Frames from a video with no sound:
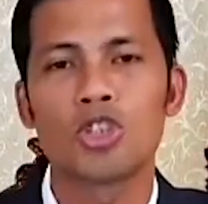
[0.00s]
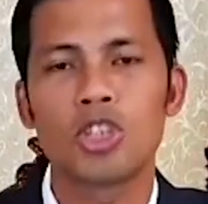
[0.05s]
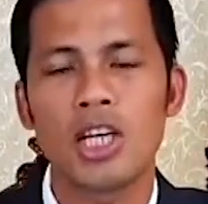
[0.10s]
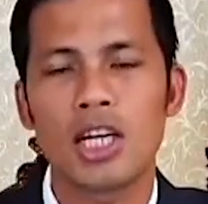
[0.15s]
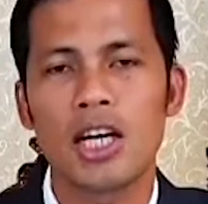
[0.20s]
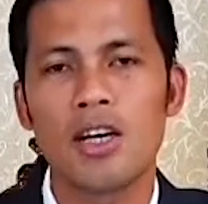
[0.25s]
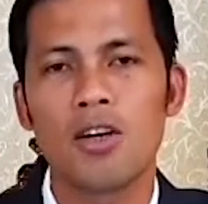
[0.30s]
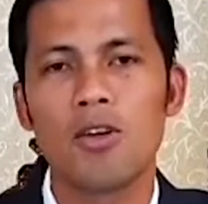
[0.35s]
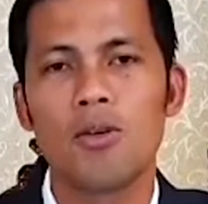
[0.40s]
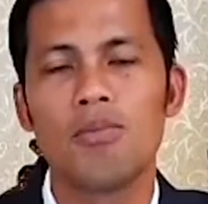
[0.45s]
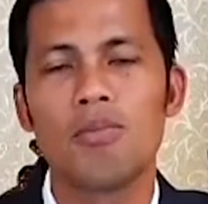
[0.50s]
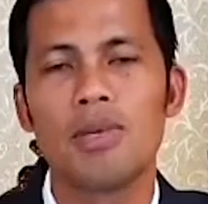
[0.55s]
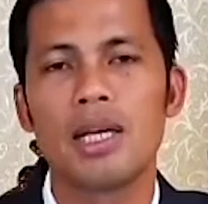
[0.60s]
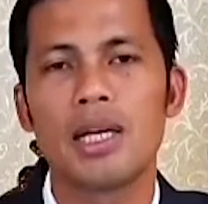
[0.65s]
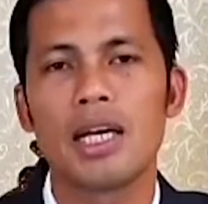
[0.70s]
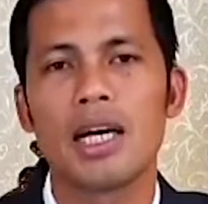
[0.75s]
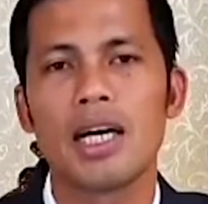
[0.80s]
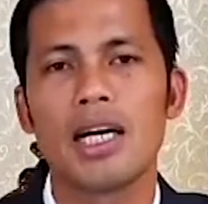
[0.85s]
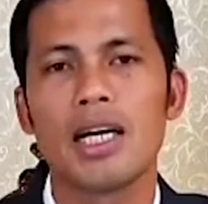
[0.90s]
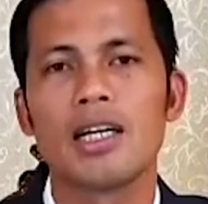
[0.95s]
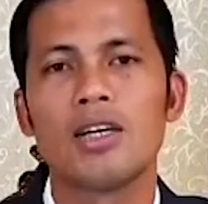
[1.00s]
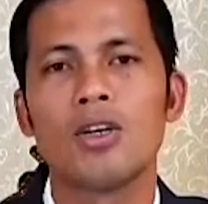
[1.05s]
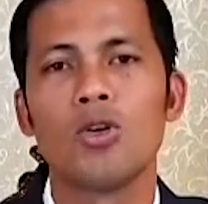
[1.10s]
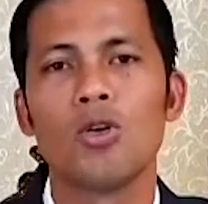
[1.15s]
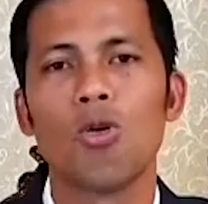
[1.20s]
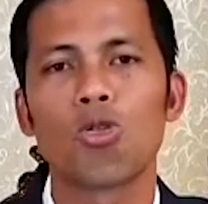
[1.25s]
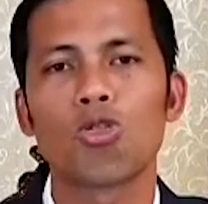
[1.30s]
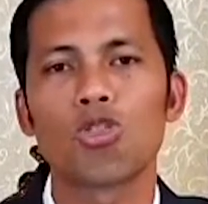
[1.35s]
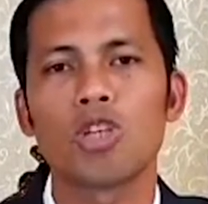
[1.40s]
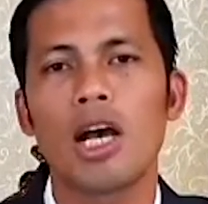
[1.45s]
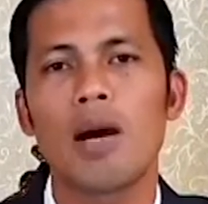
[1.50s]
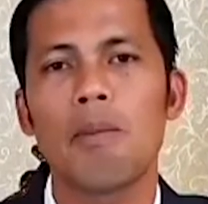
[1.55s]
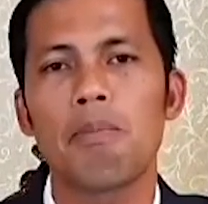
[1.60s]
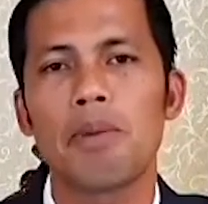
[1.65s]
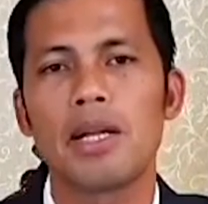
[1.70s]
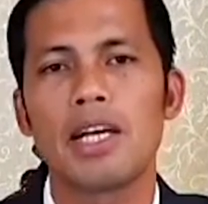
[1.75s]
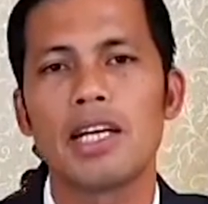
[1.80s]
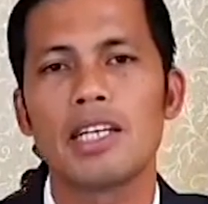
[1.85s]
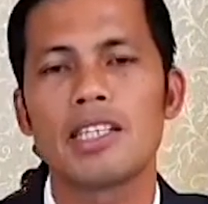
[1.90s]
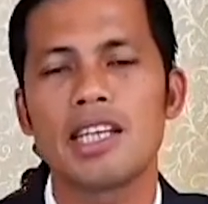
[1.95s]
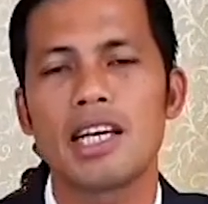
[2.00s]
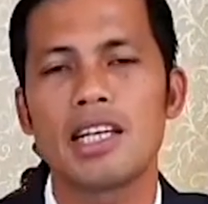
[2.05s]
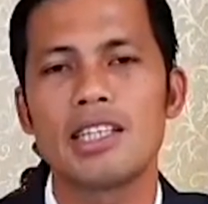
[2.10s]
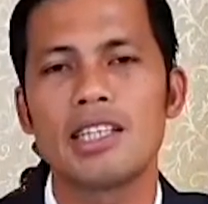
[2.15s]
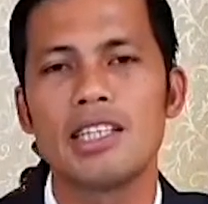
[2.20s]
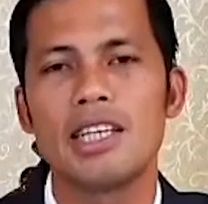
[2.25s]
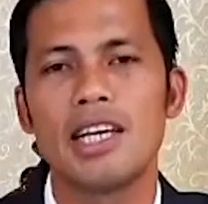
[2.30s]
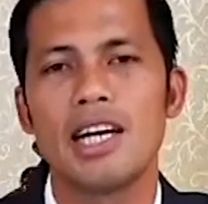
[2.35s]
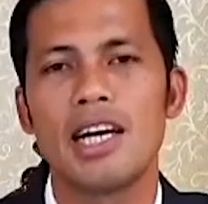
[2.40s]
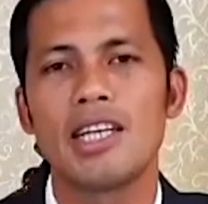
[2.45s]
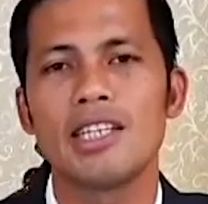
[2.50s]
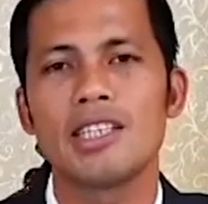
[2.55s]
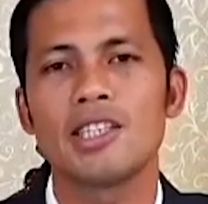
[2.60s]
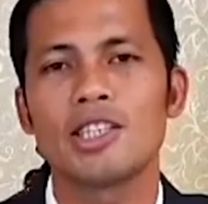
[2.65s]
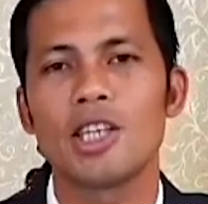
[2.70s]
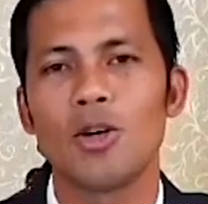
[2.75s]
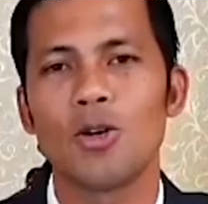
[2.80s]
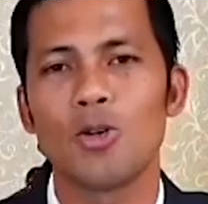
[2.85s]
usa ka kumbira, usa ka panagsadya